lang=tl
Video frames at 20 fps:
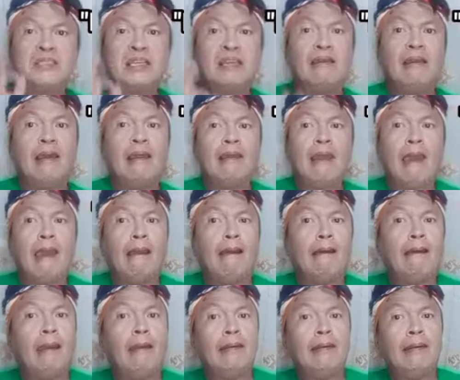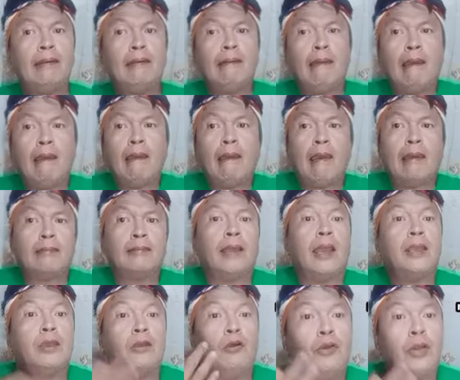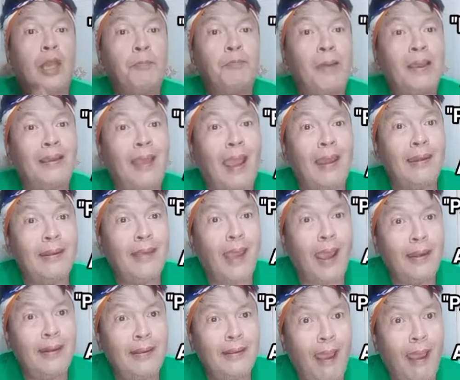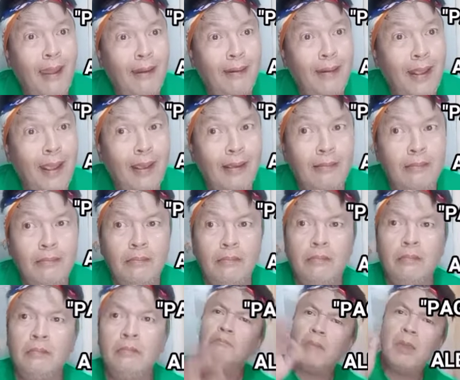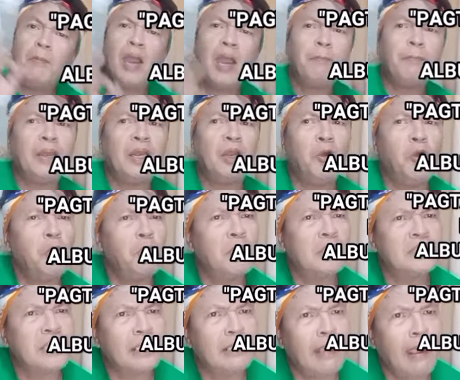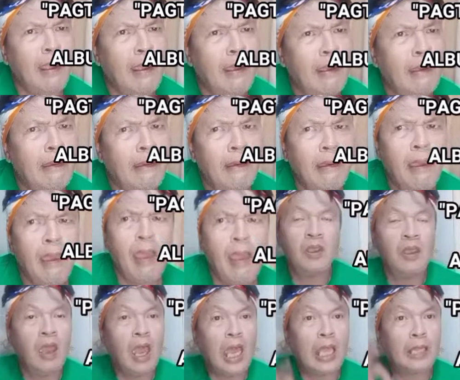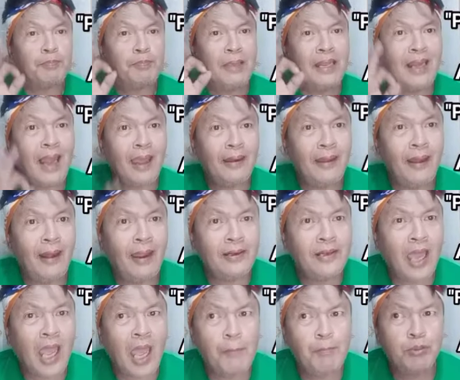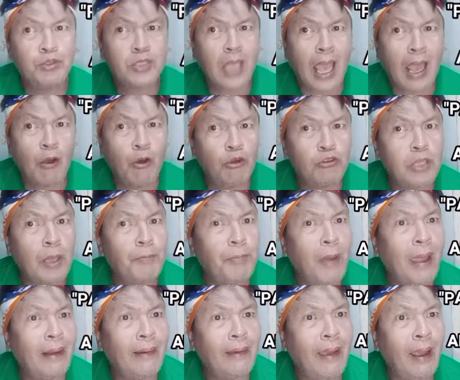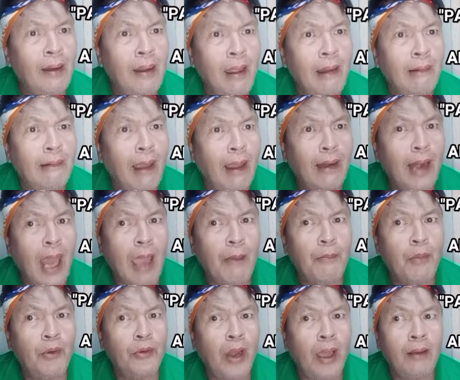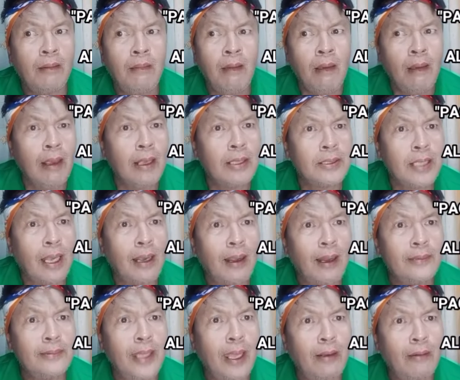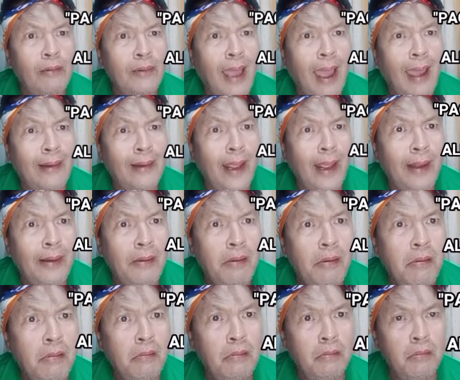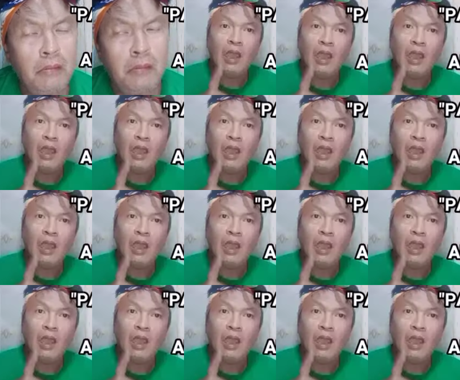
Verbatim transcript: Masiglala ang kanina at ngayon ay pagkaligalig-galig. May mga panahong masaya. At bigla na lang nakabusangot na paragang lalamon ng isang kalderong kanin.